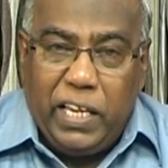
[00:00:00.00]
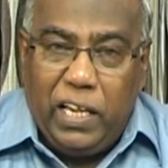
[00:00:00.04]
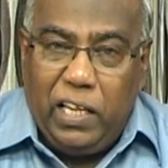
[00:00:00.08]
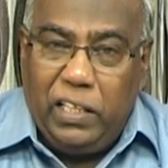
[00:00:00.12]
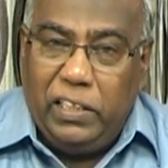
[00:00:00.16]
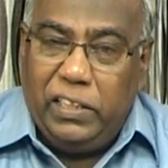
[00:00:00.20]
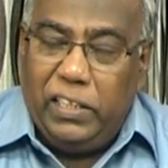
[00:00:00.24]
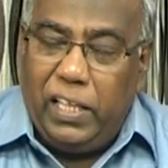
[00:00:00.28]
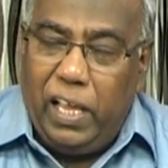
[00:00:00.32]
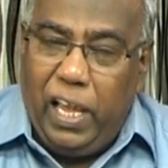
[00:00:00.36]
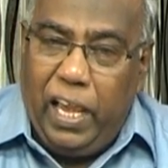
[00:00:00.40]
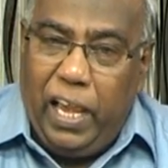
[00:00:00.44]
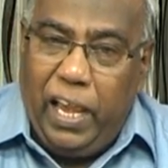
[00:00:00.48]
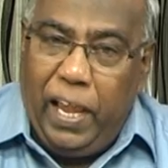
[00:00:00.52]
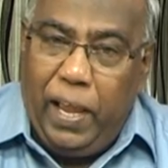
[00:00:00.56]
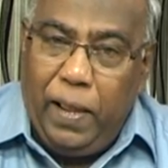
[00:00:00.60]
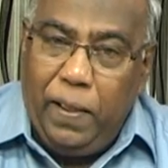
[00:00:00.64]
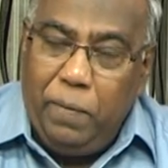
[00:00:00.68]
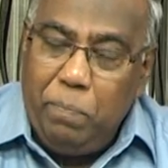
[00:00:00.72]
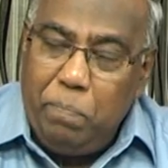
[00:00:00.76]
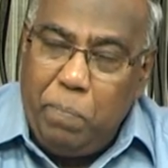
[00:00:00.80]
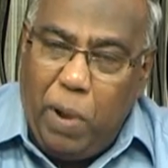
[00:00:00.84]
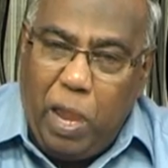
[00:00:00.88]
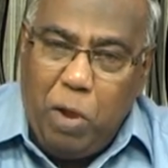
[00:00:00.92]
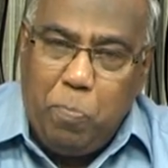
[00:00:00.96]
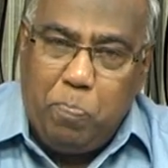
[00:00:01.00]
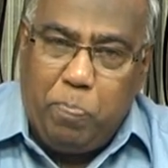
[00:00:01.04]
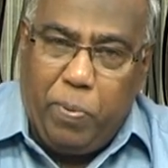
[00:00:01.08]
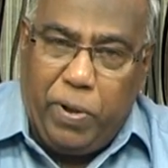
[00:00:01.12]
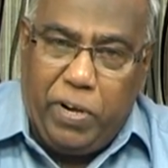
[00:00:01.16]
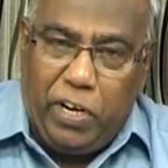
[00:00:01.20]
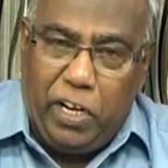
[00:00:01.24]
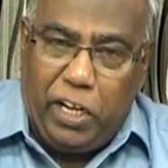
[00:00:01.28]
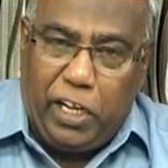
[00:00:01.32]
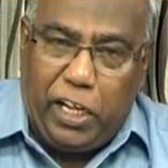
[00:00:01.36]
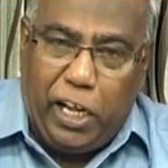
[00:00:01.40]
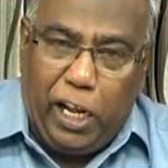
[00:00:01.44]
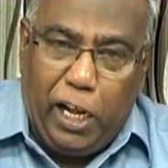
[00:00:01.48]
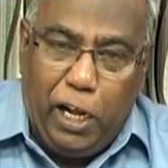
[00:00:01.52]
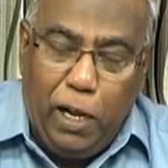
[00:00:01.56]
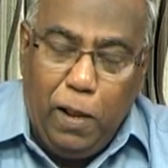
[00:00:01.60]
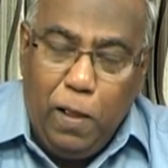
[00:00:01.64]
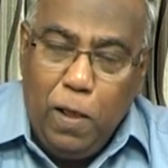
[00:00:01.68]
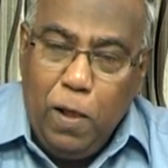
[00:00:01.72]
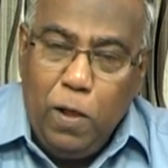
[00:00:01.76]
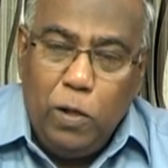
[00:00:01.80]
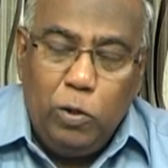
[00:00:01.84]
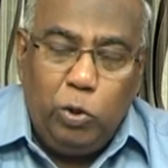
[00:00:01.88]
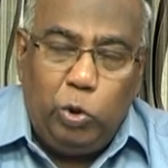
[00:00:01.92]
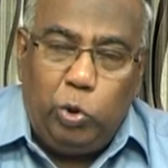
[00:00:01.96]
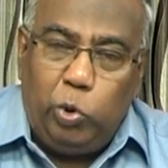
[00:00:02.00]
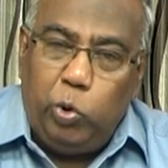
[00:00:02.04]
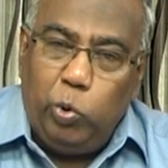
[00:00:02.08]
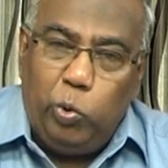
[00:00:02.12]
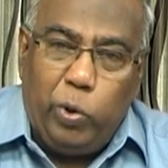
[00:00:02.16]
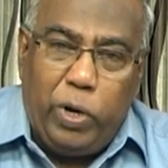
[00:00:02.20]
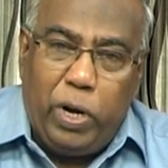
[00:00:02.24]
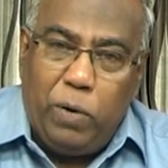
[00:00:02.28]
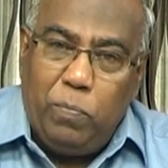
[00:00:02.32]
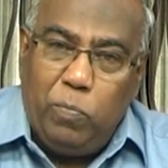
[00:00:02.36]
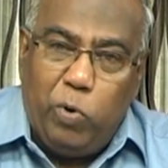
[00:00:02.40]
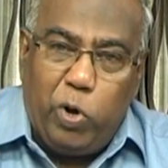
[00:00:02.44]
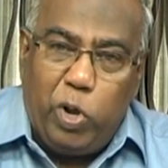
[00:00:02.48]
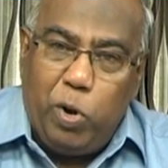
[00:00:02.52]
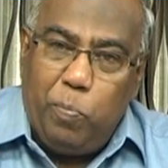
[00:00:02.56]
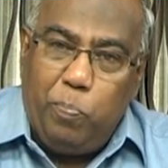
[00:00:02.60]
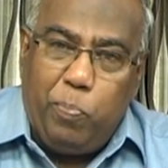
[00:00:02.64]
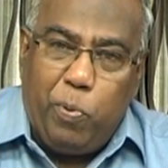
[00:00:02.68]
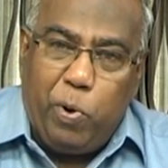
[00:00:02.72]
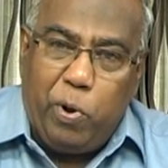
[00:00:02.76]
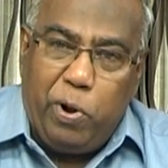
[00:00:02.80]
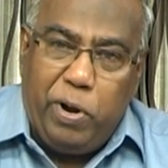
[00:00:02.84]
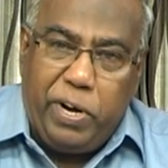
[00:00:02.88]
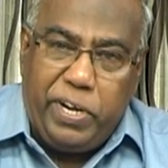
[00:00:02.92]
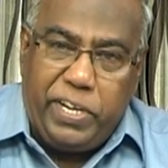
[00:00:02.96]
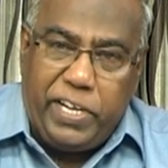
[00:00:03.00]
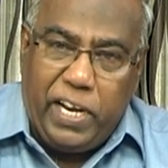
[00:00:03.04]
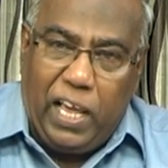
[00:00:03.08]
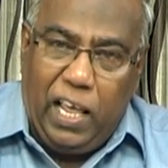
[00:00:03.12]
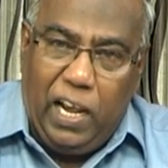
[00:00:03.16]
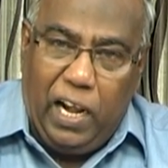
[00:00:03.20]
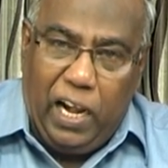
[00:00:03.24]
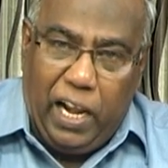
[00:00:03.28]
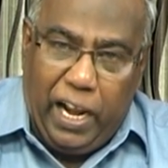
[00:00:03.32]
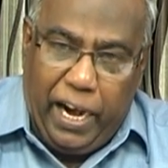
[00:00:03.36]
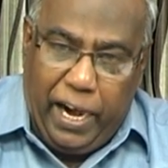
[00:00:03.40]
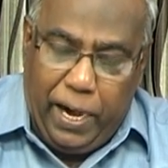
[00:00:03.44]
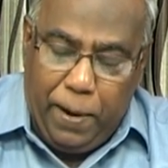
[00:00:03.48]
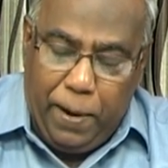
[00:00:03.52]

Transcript: இந்த மெய்ப்பனுக்கு தூரம் ஒரு பொருட்டு அல்ல